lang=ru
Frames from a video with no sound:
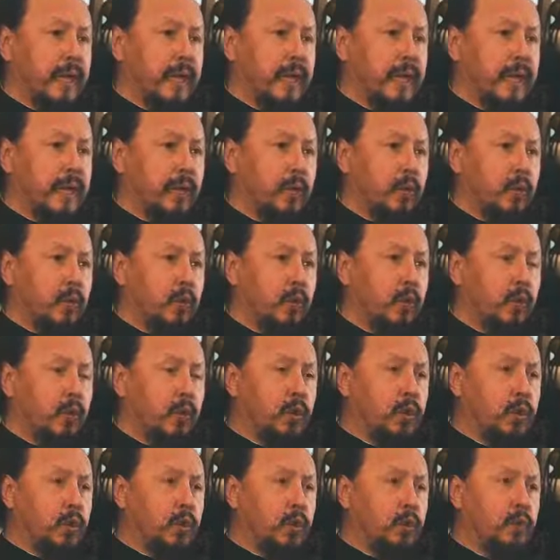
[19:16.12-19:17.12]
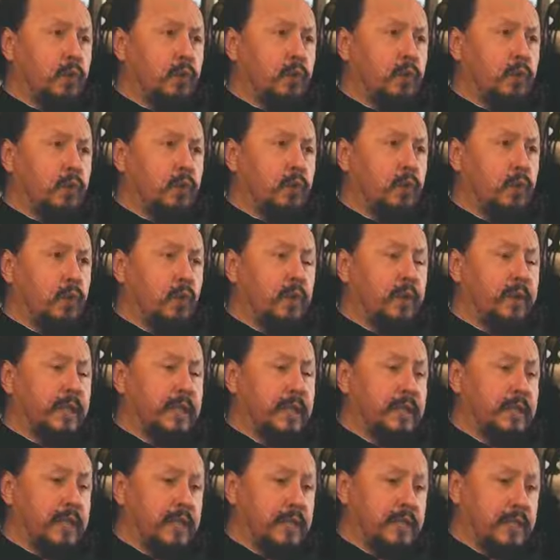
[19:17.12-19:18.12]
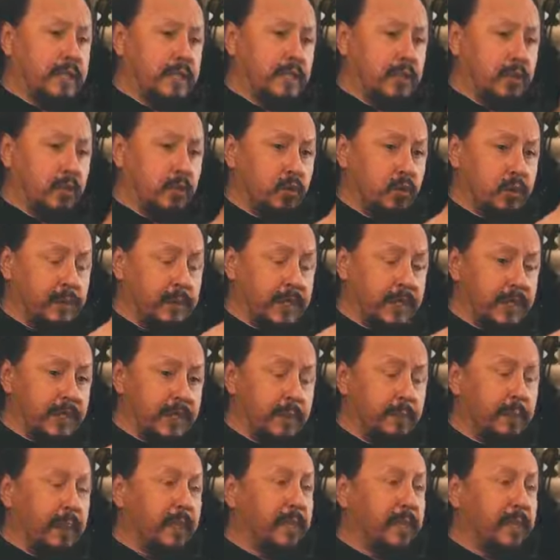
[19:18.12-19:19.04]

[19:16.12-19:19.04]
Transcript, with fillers: а, он ввел монастырские синоники